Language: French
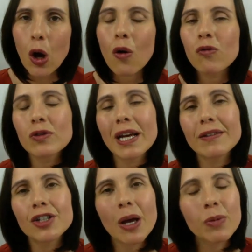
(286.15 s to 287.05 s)
On vous a
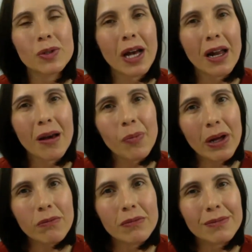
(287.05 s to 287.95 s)
déjà posé un lapin
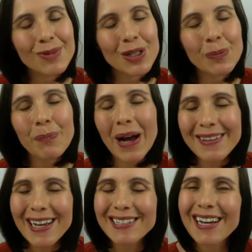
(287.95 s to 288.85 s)
c'est pas
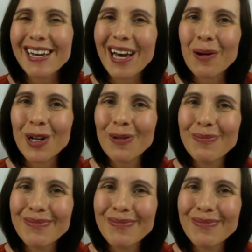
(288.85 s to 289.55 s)
très agréable. Hein.